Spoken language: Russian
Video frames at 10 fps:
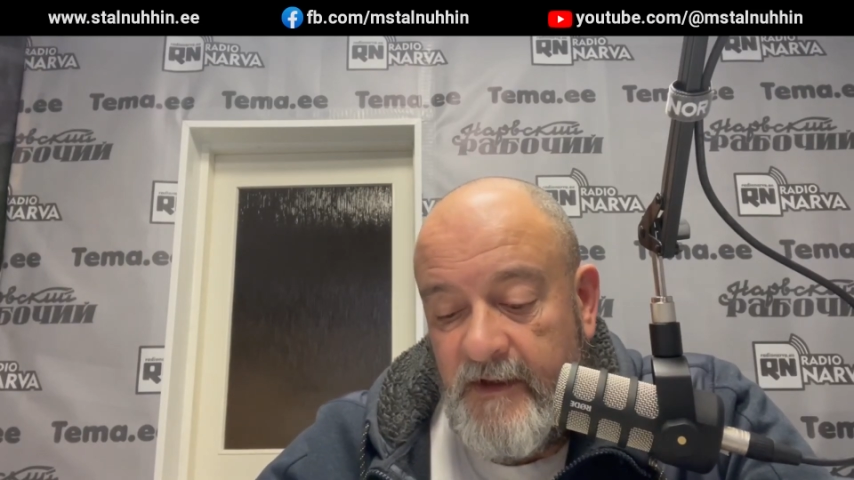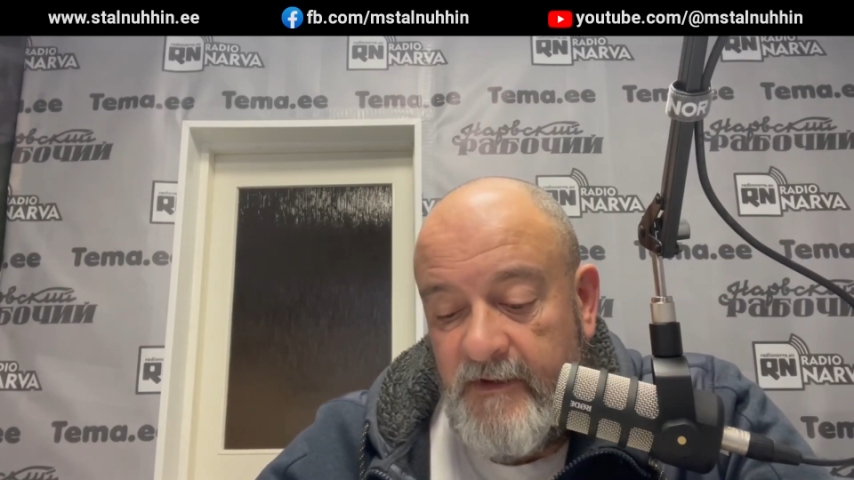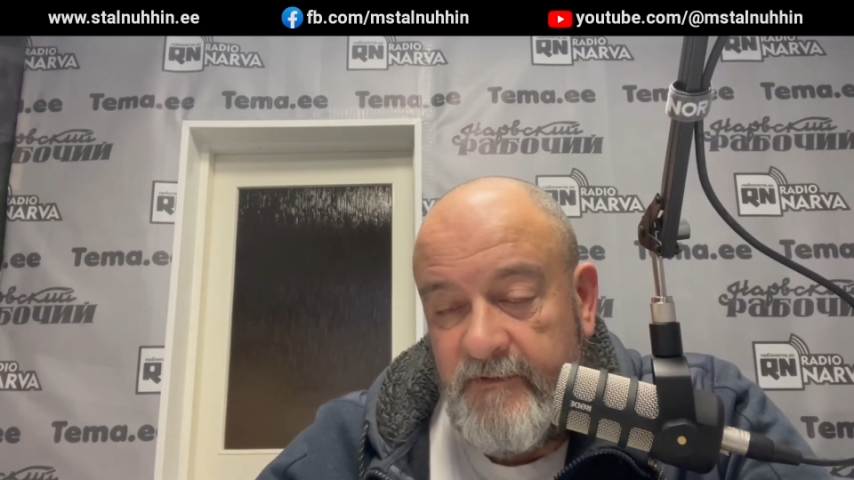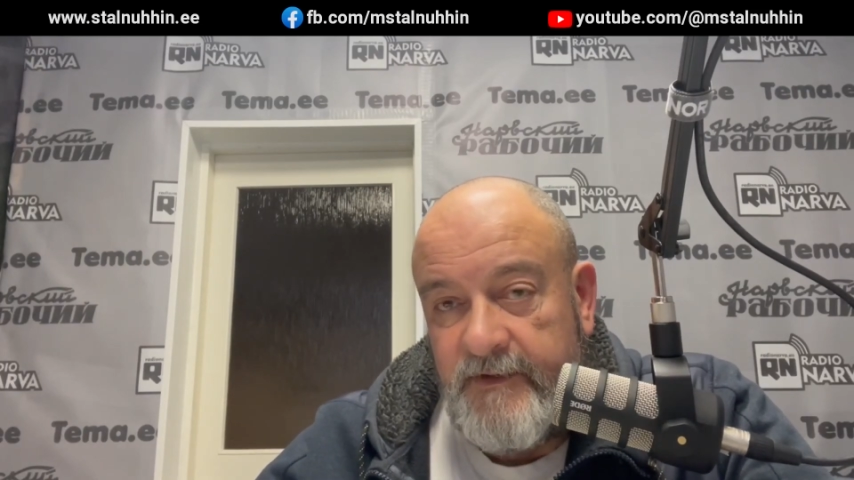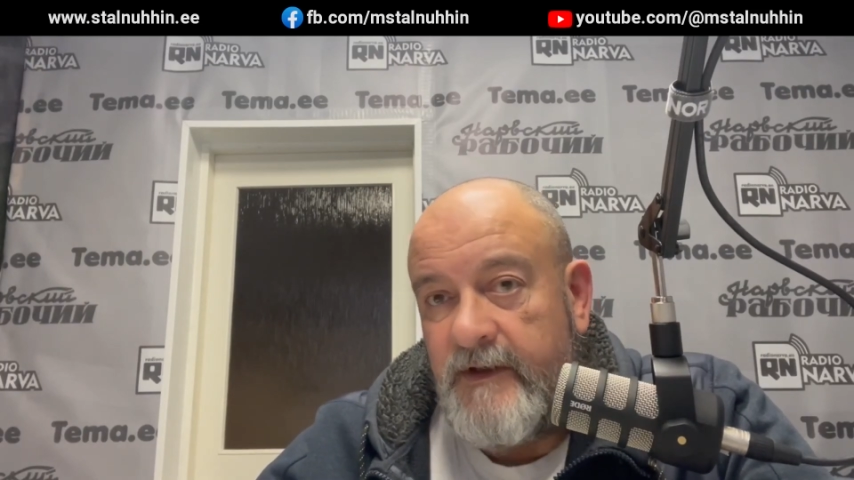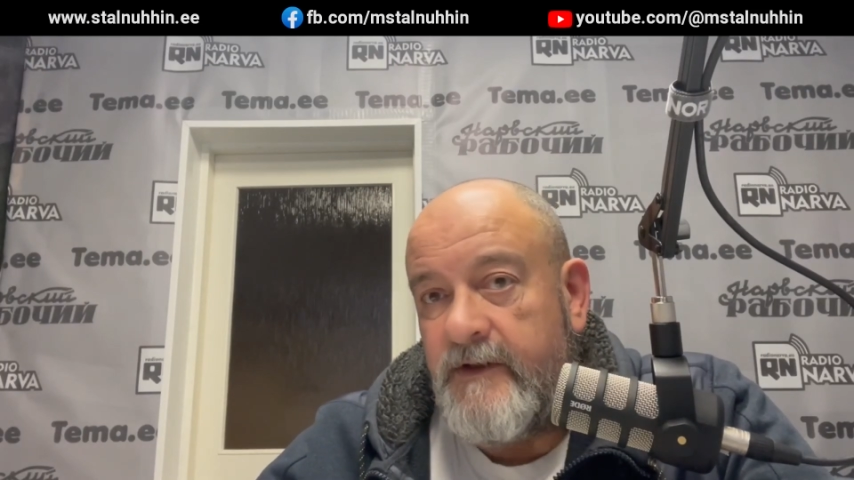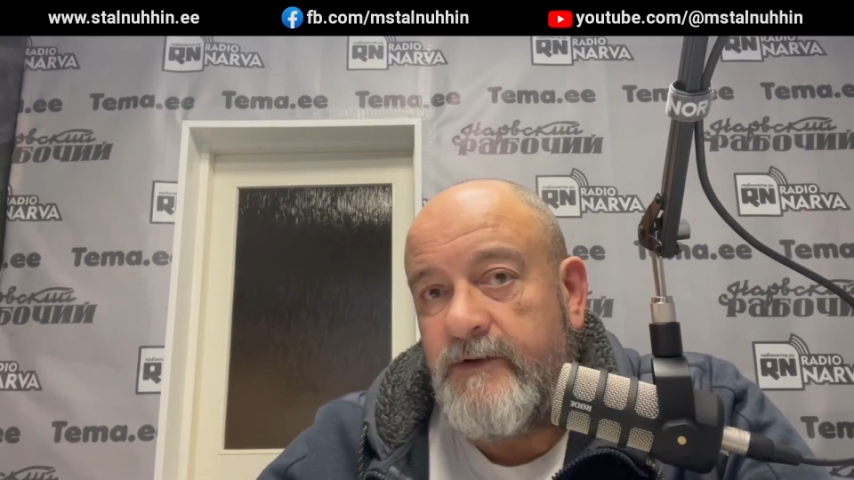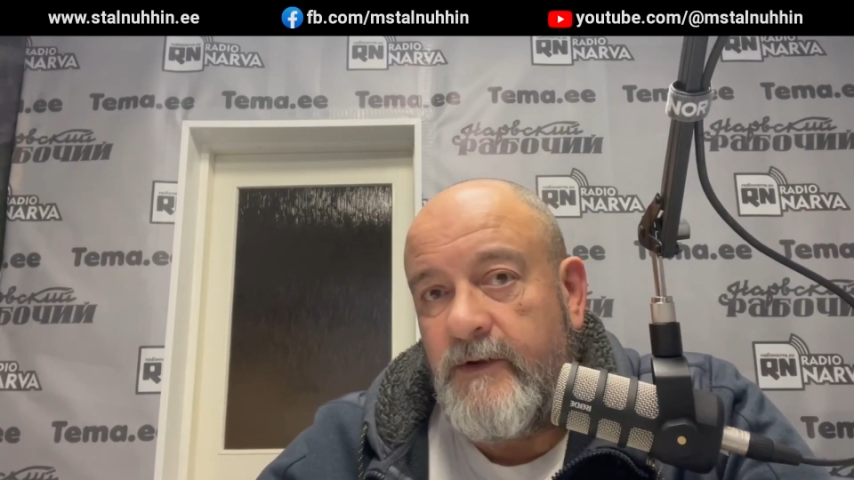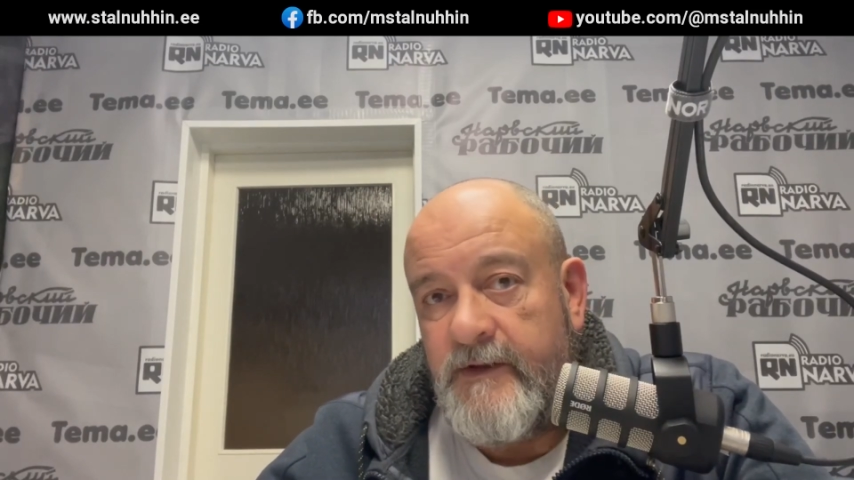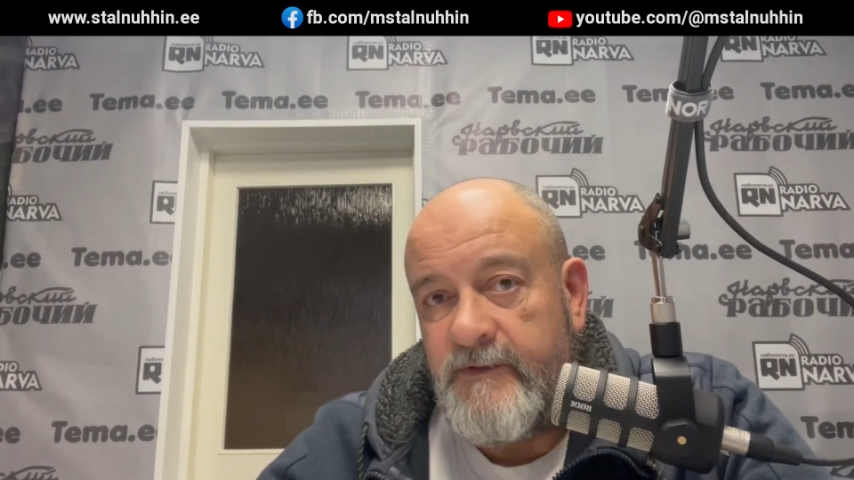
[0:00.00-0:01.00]
Во-вторых,
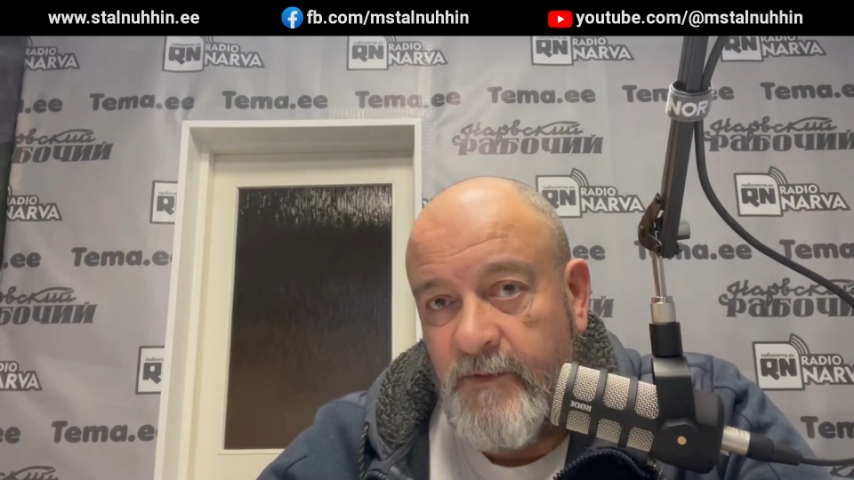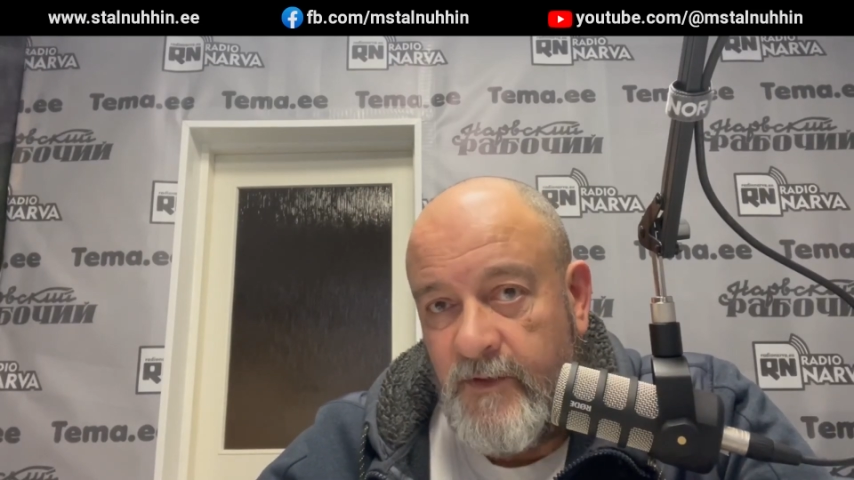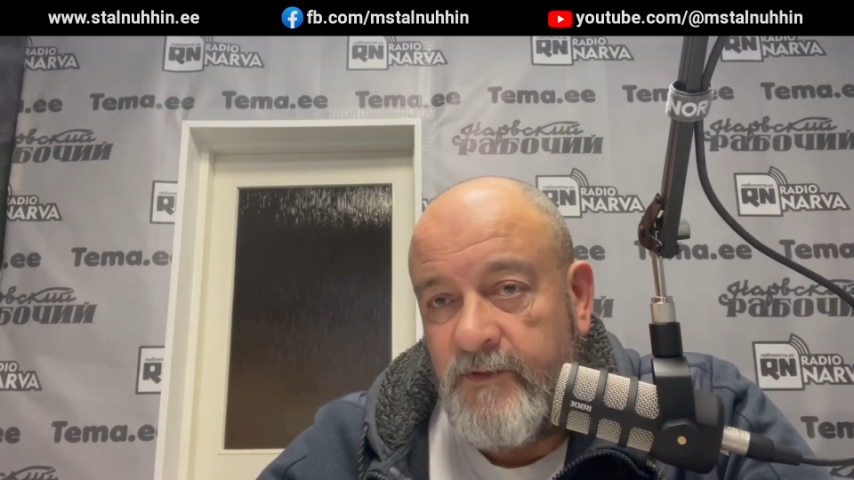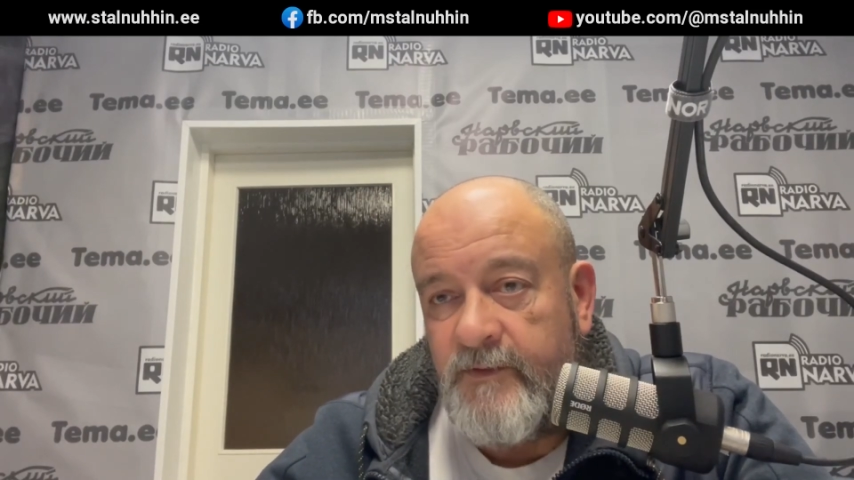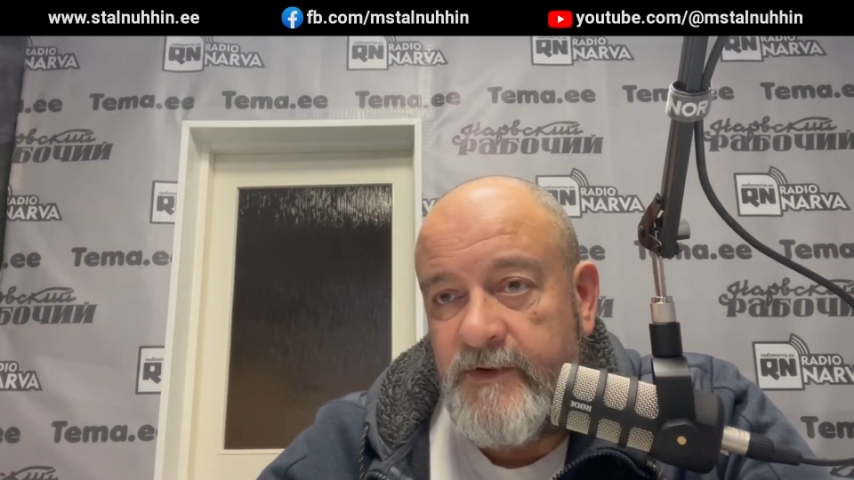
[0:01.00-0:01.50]
что они смогут